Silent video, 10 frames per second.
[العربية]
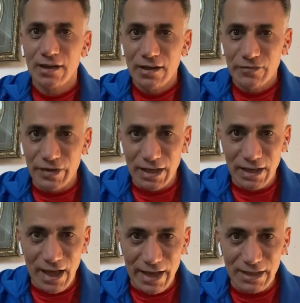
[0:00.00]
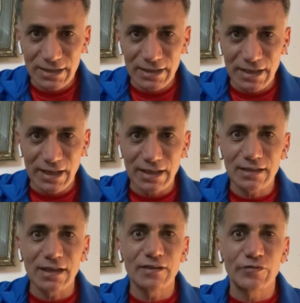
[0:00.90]
في الحاجات كتيره
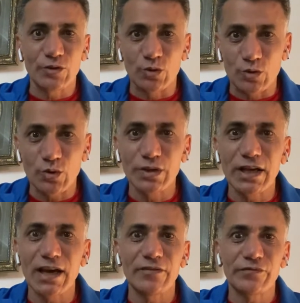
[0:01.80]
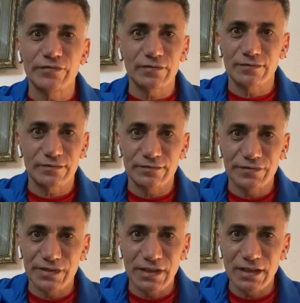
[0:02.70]
جدا في كورونا
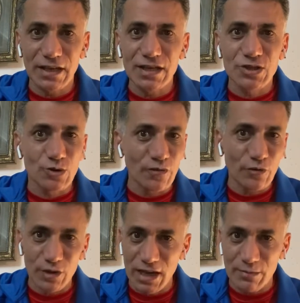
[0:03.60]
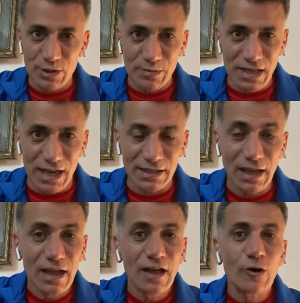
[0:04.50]
في الظروف كلها مش مساعده
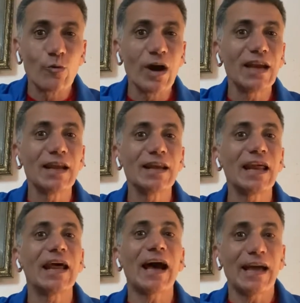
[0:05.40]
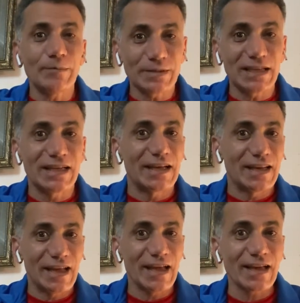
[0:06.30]
ولا لعبت اللي
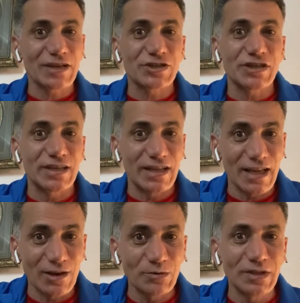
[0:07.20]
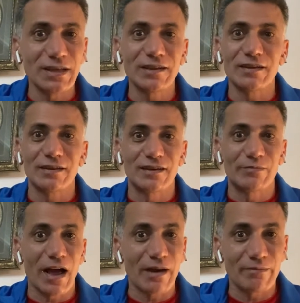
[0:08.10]
هناك الشناوي آه،
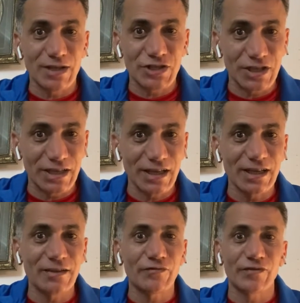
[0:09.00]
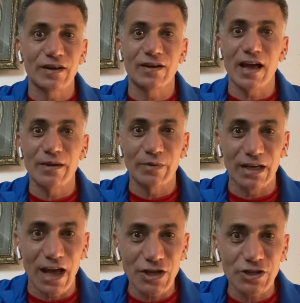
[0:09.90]
محمد شريف آه، ايمن
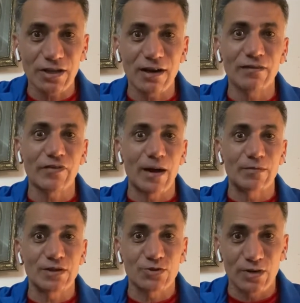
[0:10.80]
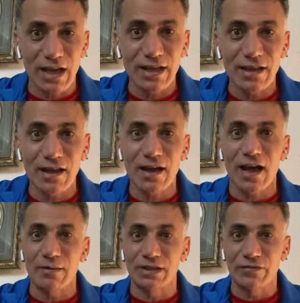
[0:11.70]
اشرف عمرو السوليه
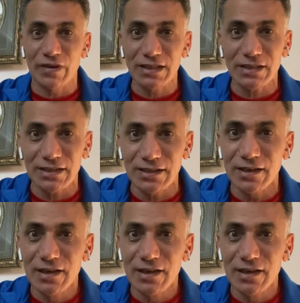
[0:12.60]
حمدي فتحي